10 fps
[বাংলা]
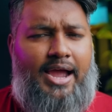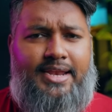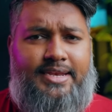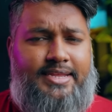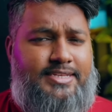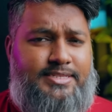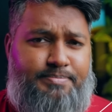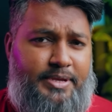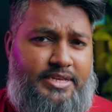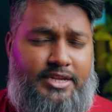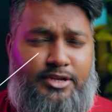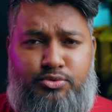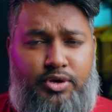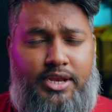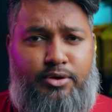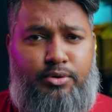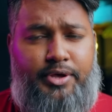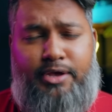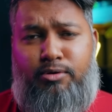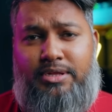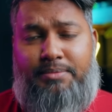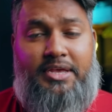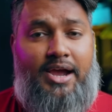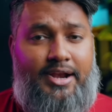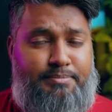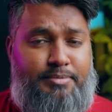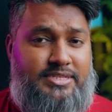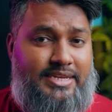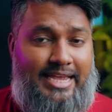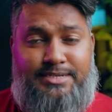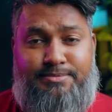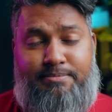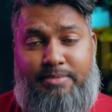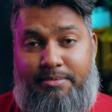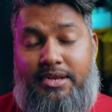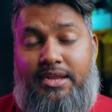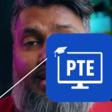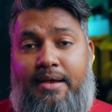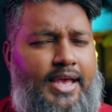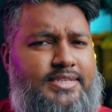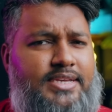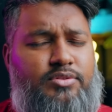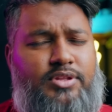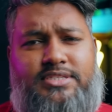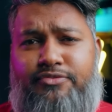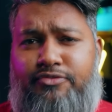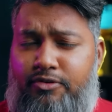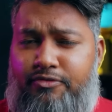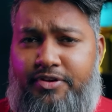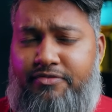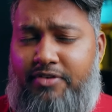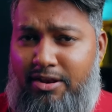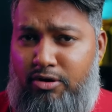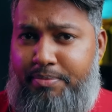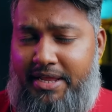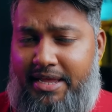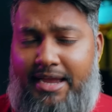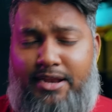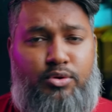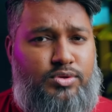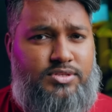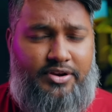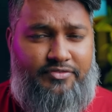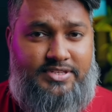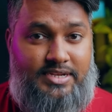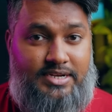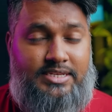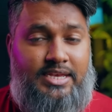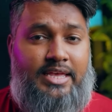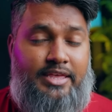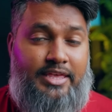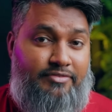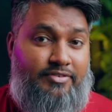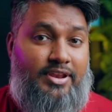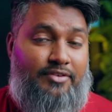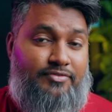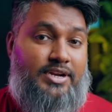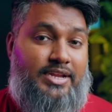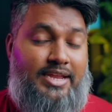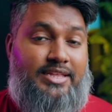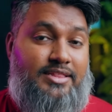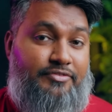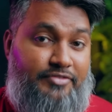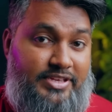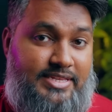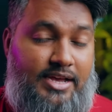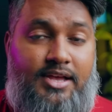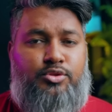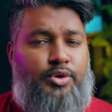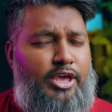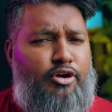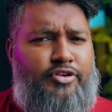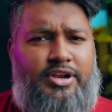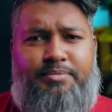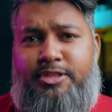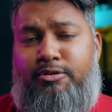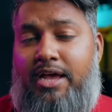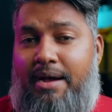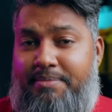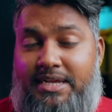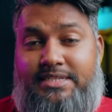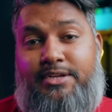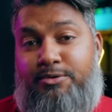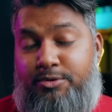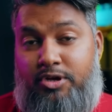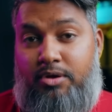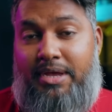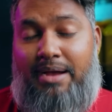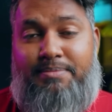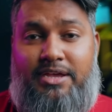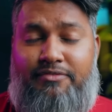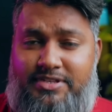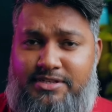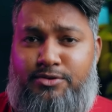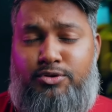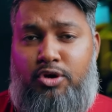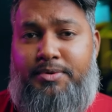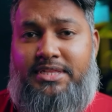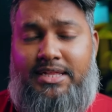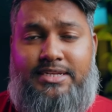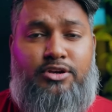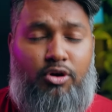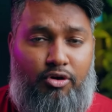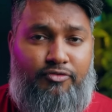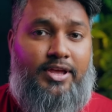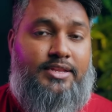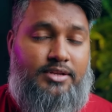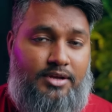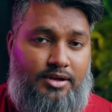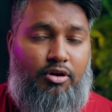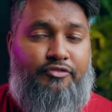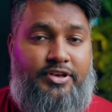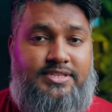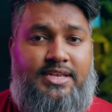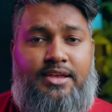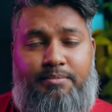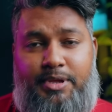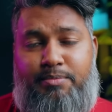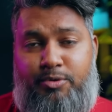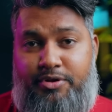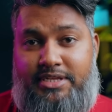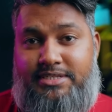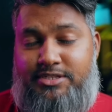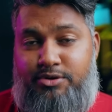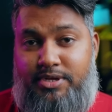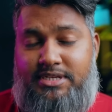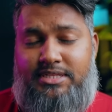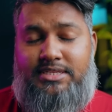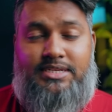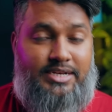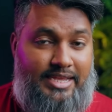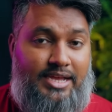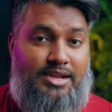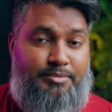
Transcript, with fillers: আইএলটিএস পিটি ডুয়েলিঙ্গো এগুলোতে আপনি হান্ড্রেড পার্সেন্ট ক্যাশব্যাক পাবেন এছাড়াও থাকছে ফুল ফ্রি ফাইল ওপেনিং অ্যান্ড নো সার্ভিস চার্জ ইভেন আফটার গেটিং দ্য ভিসা তো এই অফারটা পেতে হলে আপনাকে যেটা করতে হবে আপনাকে ভিজিট করতে হবে তাদের যে অফলাইন অফিস মিরপুর ডিএইচএসে রয়েছে যার ঠিকানা আমি